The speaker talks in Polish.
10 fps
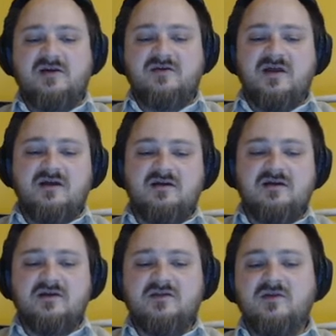Aarona,
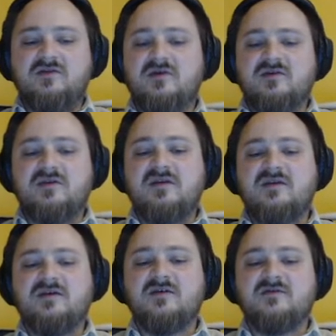no to
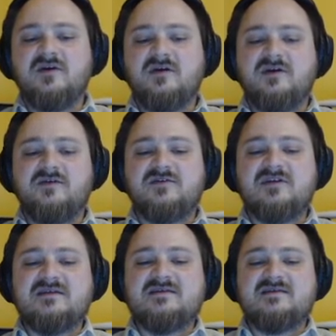i e,
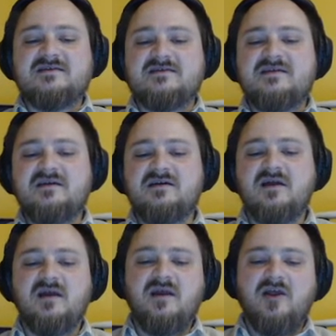wszyscy z
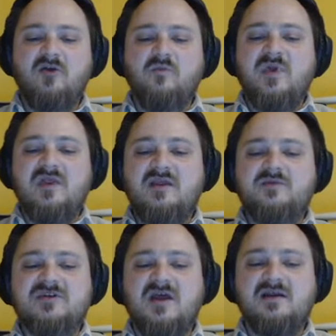nich
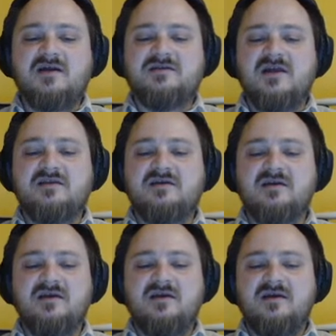byli
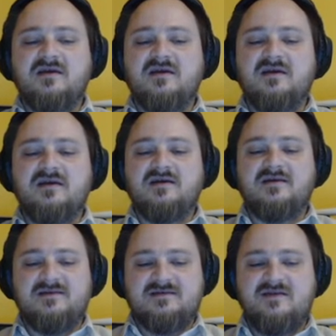przerażeni
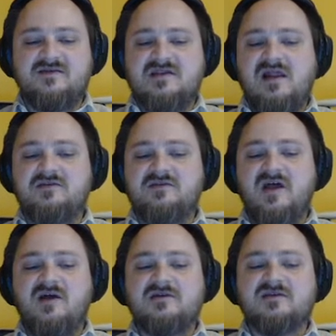e, ze względu
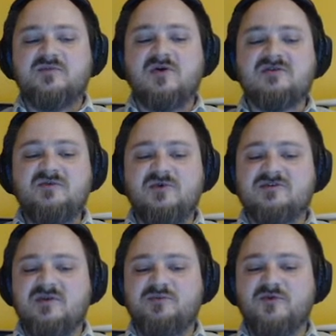na sposób
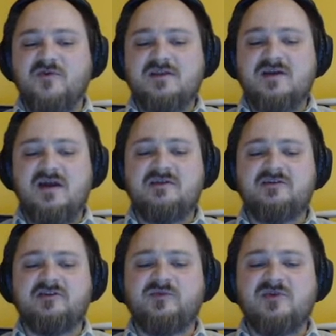postępowania
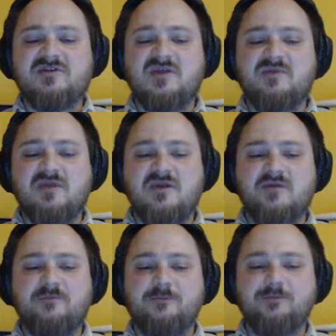antytypicznej
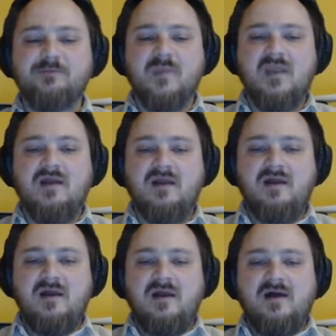Miriam.
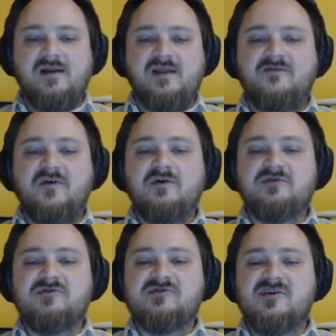
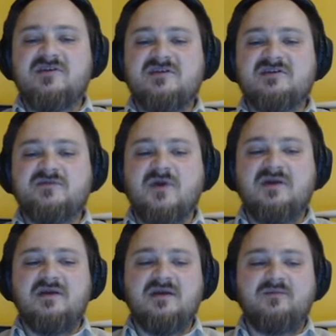
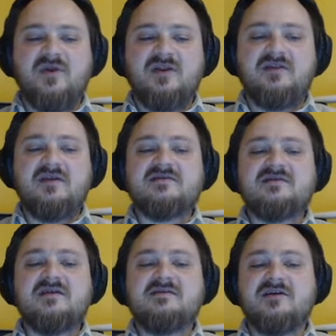Rewolucjonizmy
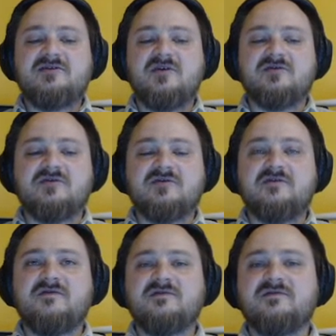brytyjskich
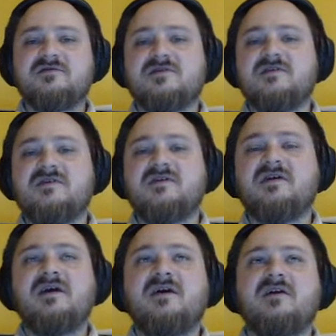zarządców, czyli